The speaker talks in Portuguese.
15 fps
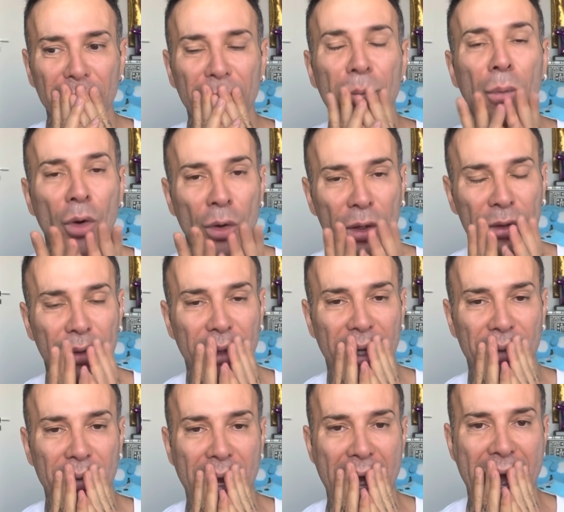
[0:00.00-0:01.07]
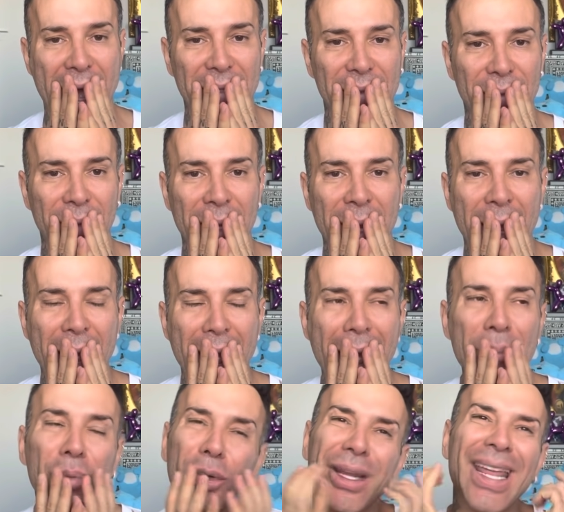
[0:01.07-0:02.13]
Morto, né? No caso. É
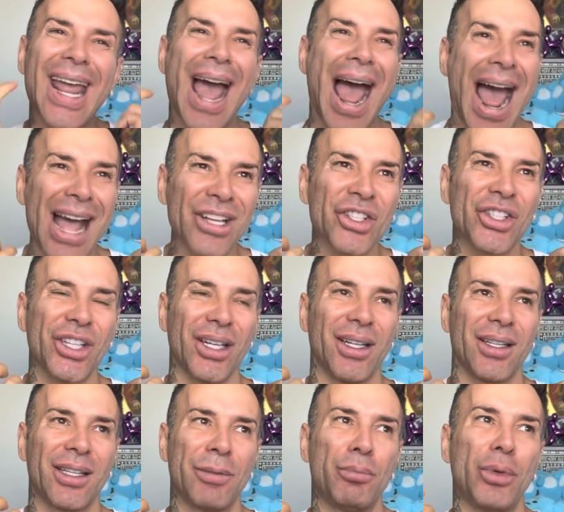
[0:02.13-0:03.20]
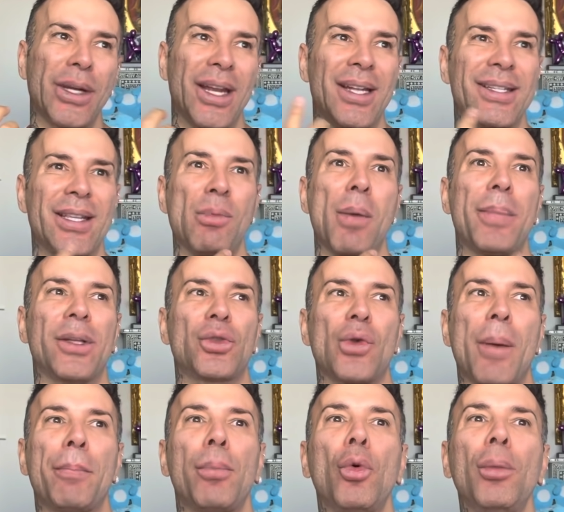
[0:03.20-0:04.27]
porque acha que por ele ser uma
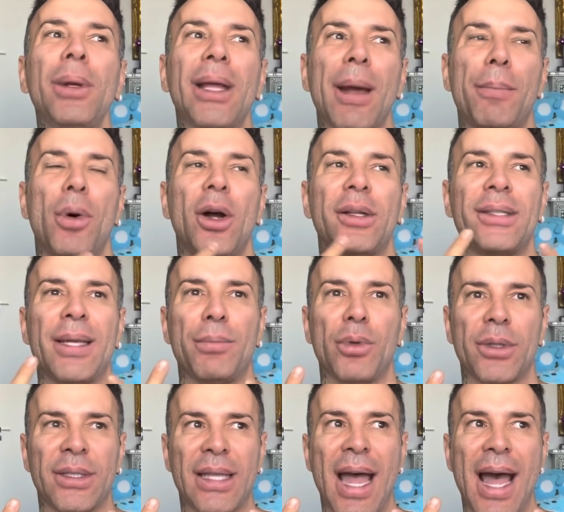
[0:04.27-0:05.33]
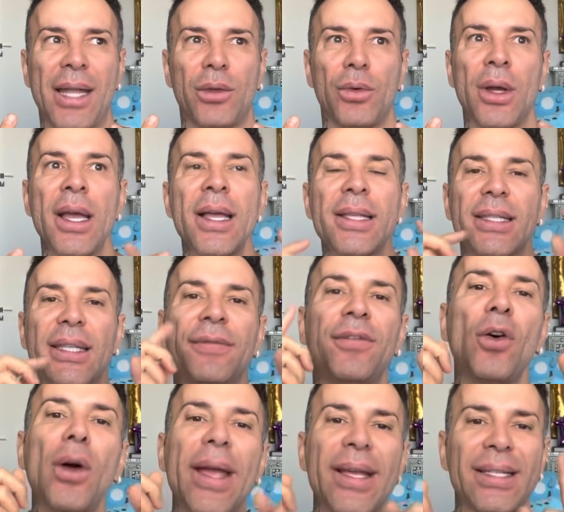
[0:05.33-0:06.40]
pessoa pública pode ser postado? Se
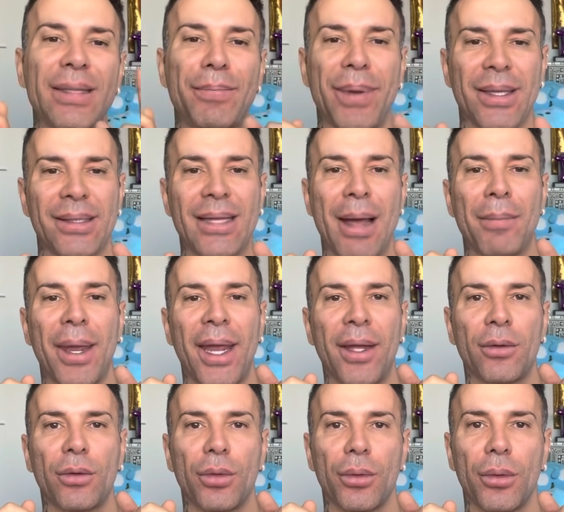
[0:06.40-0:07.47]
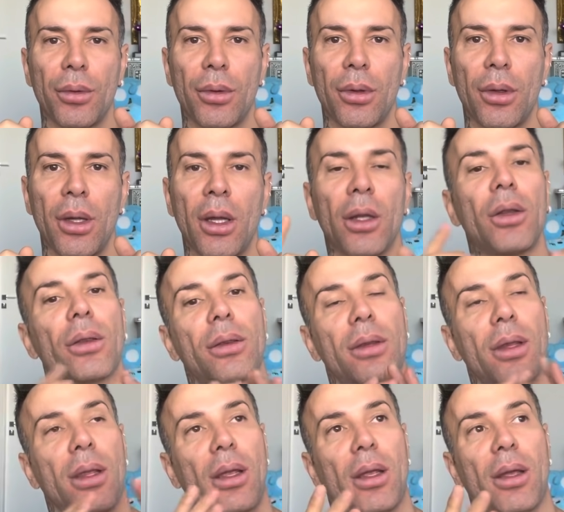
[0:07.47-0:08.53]
for esse pensamento,
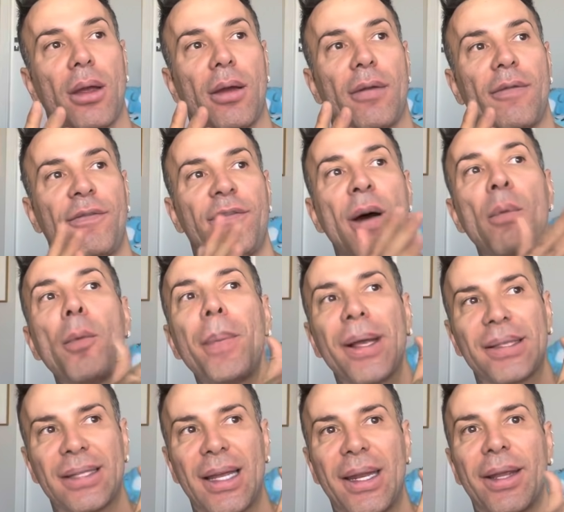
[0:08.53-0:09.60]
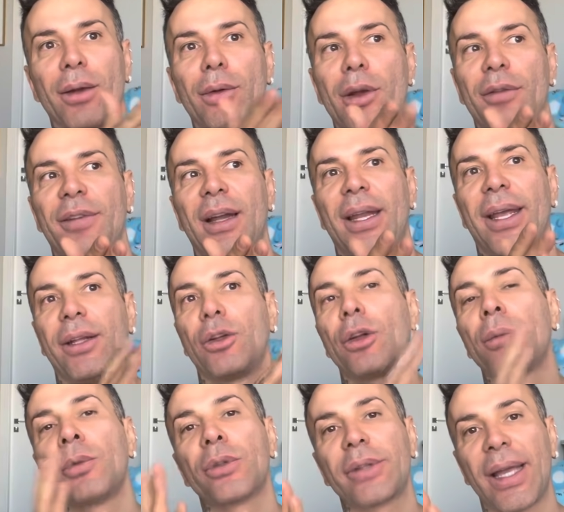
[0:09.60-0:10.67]
vamos pensar naquilo que eu falei,
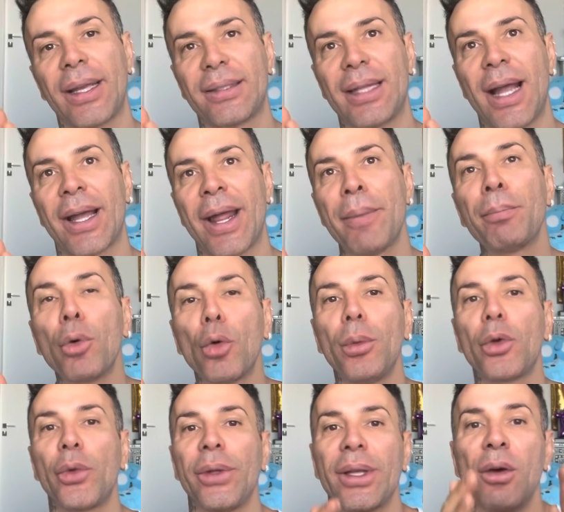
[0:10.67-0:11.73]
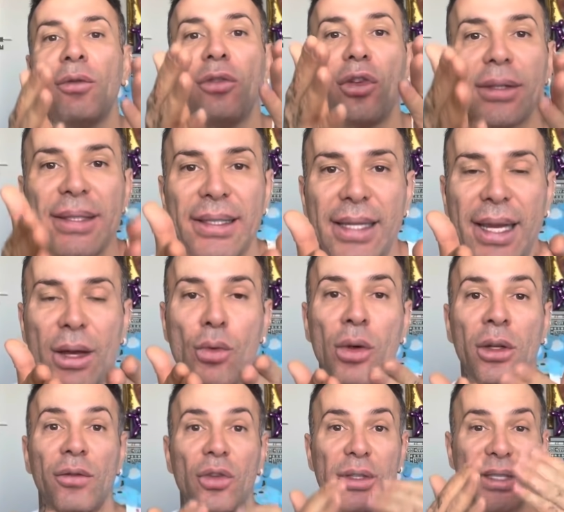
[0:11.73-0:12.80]
todo mundo tem Instagram é público. Então você,
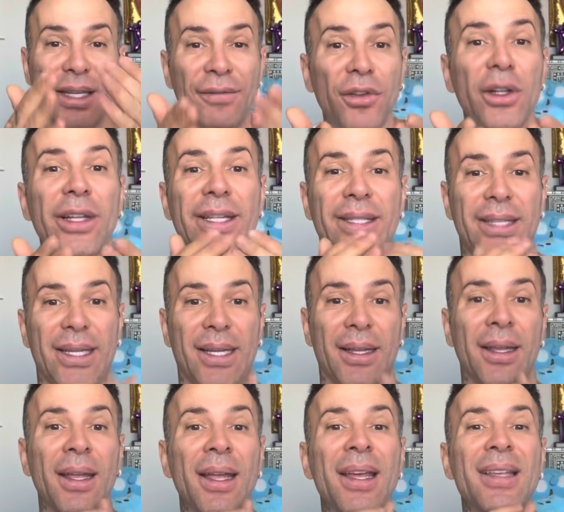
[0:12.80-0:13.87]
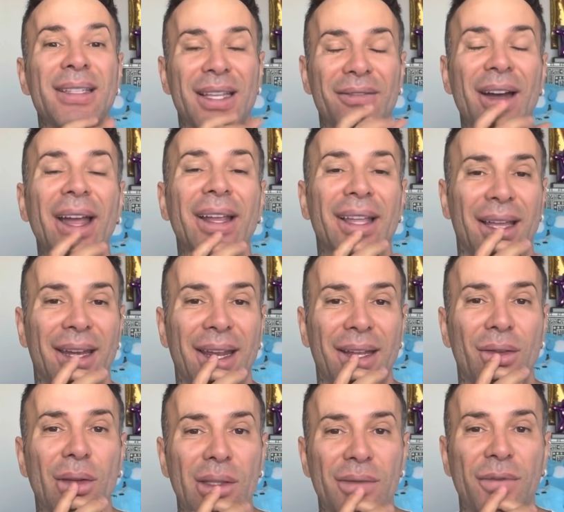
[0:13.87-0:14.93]
quando você falecer, você vai
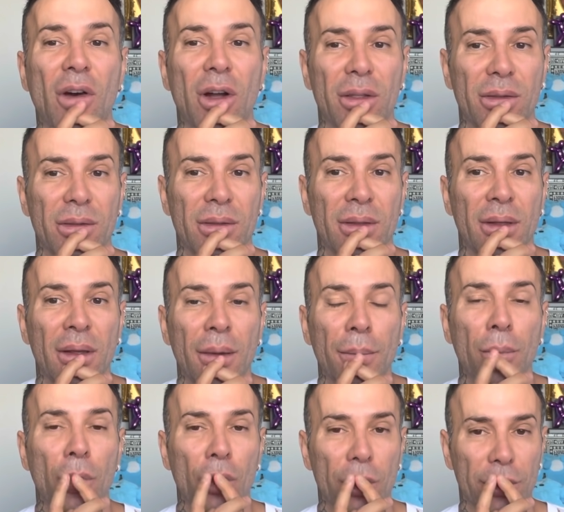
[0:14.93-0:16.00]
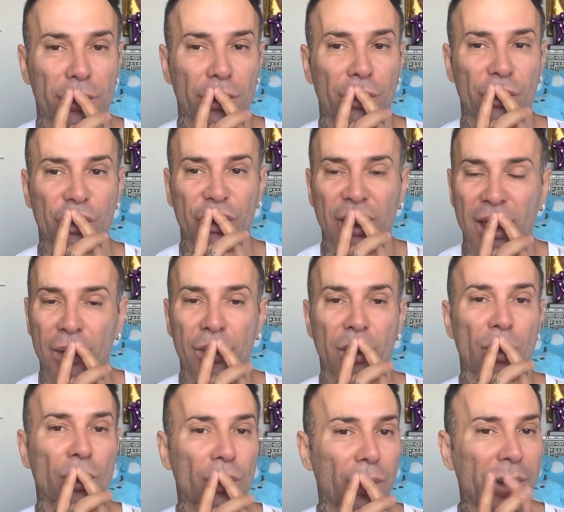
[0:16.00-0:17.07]
querer suas fotos morto no chão, em
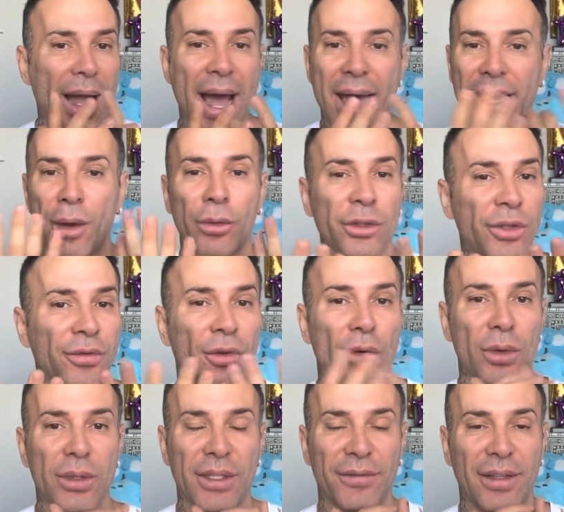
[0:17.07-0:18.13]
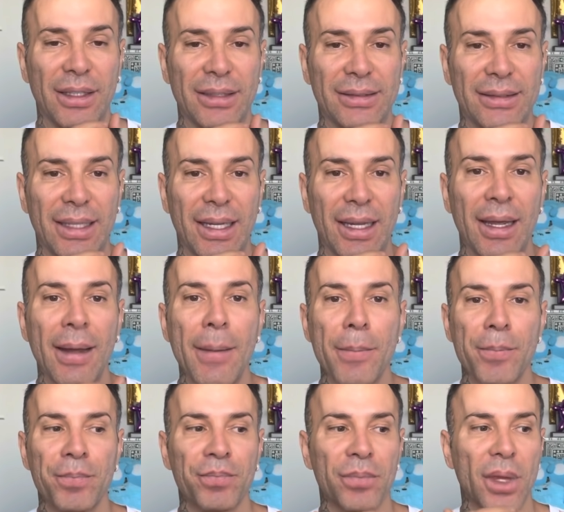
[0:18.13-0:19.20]
algum lugar, aonde for que você falecer,
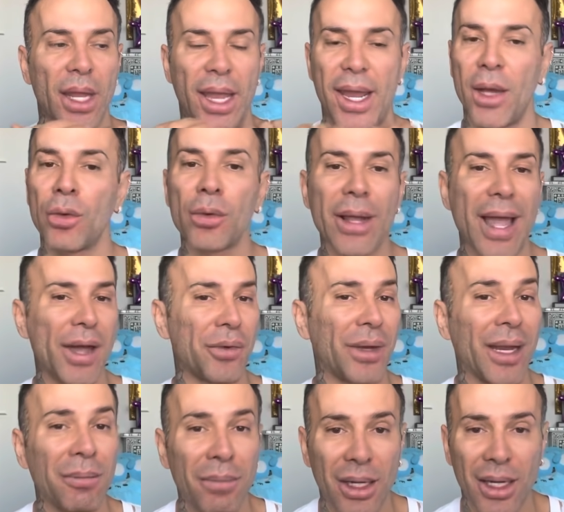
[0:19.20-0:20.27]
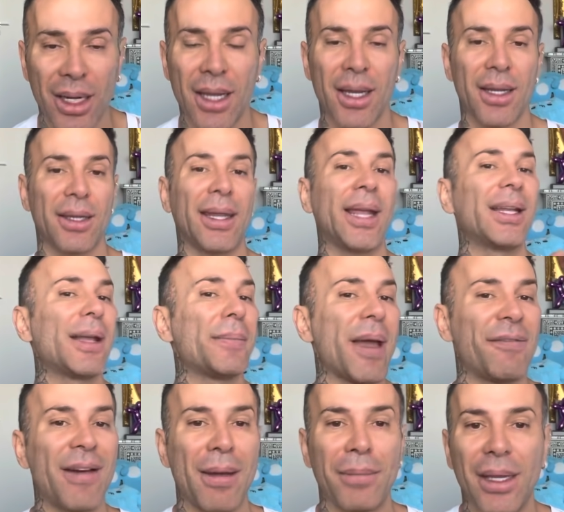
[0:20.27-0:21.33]
eu não quero nem minha, nem da minha
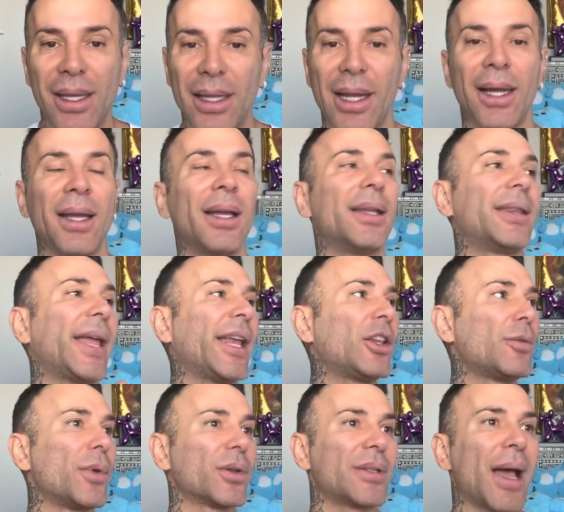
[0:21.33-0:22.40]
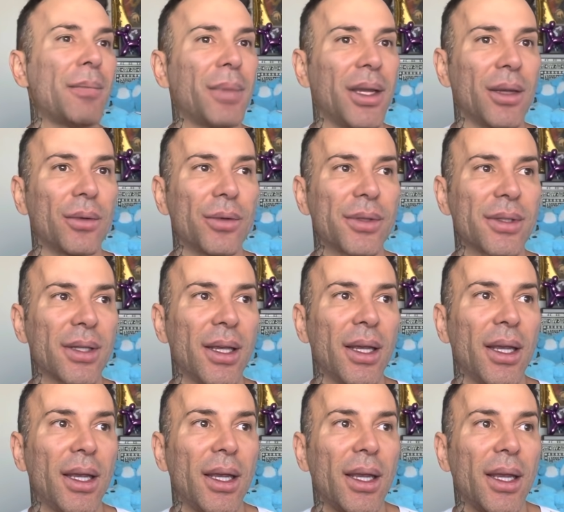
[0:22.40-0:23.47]
família, nem dos meus amigos.
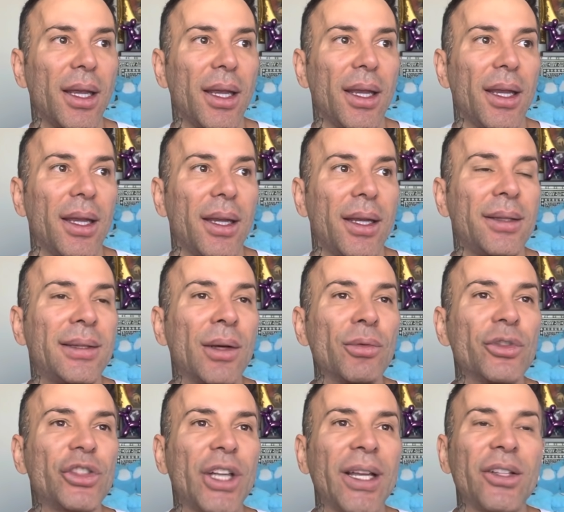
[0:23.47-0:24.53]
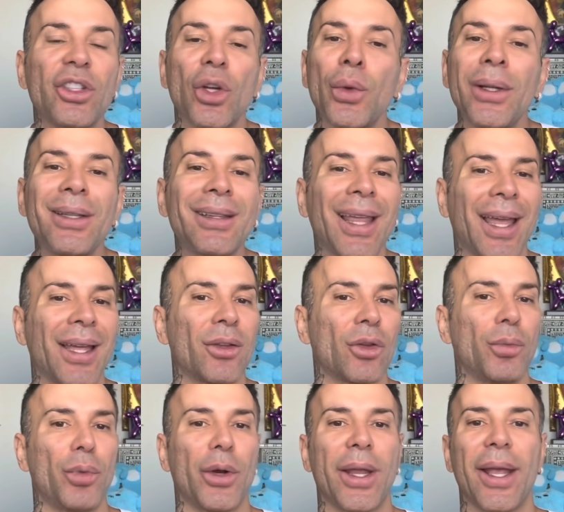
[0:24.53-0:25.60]
Então, gente, eu não
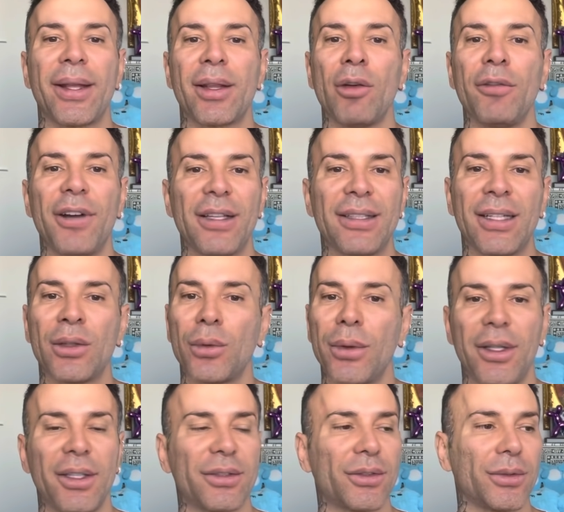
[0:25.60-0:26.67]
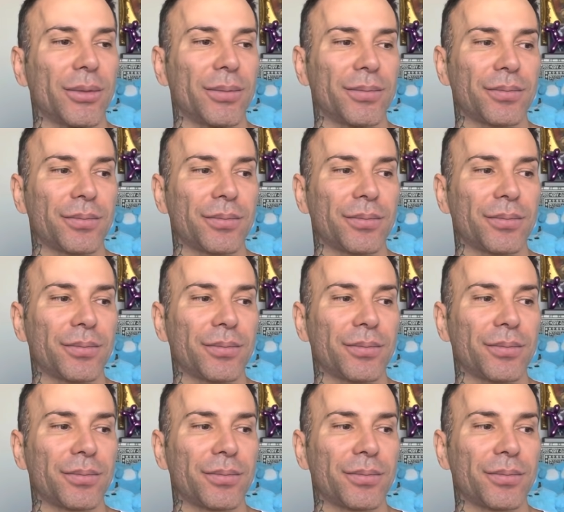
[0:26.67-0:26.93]
entendo por que estão fazendo isso.